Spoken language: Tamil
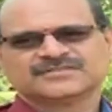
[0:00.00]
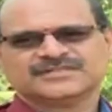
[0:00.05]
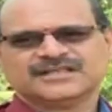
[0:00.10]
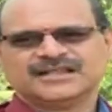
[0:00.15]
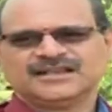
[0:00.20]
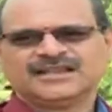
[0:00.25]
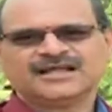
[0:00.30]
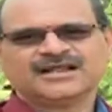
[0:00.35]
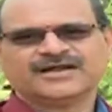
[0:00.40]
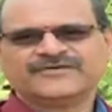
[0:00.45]

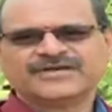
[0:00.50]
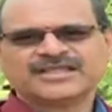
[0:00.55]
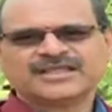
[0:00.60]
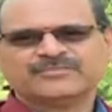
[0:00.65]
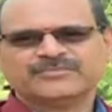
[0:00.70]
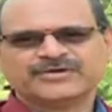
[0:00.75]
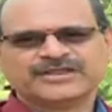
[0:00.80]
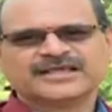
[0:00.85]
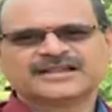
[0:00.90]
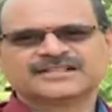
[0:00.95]
நல்லா கவனிக்க
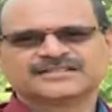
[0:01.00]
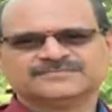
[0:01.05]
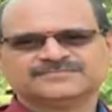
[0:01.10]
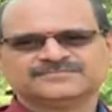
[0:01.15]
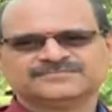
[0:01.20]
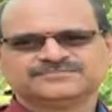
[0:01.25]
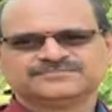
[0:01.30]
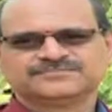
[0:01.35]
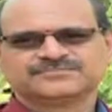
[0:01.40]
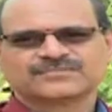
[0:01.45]
முடியறது
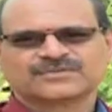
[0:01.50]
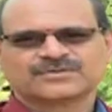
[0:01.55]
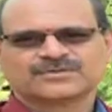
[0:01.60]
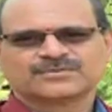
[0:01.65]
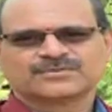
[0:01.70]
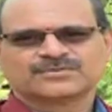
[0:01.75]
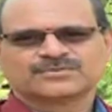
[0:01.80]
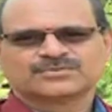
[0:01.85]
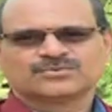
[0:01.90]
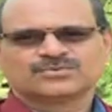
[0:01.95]

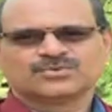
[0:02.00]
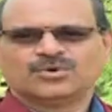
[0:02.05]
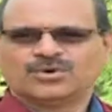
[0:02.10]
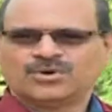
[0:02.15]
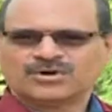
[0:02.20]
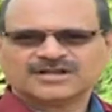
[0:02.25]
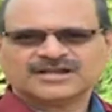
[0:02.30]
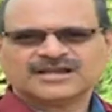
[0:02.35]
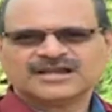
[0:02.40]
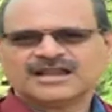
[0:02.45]

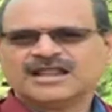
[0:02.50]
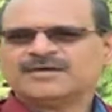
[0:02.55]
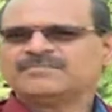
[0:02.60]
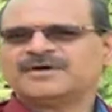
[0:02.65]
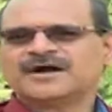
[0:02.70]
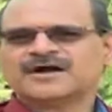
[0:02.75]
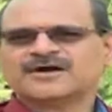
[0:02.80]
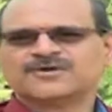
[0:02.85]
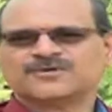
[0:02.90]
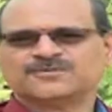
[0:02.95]
ஹோட்டல்லலாம்
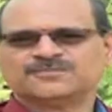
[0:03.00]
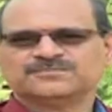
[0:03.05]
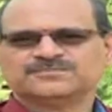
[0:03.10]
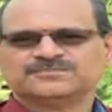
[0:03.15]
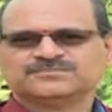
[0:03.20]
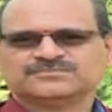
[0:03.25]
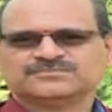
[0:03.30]
பார்க்குறோம்